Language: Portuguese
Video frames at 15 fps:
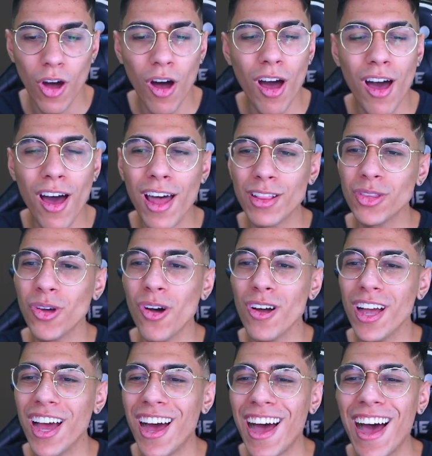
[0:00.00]
Ó, oh,
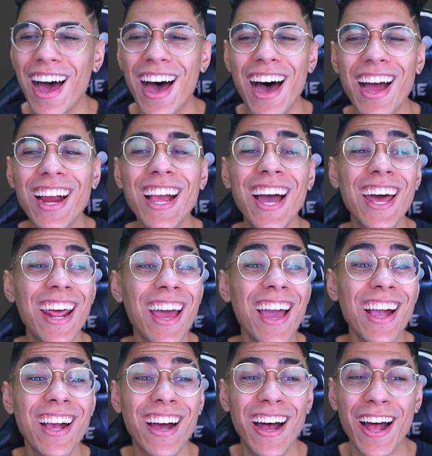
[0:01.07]
Toga!
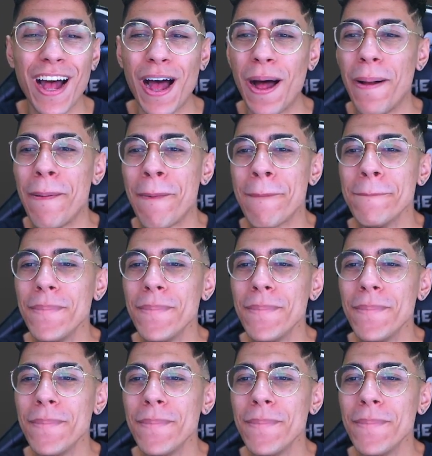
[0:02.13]
Caraca!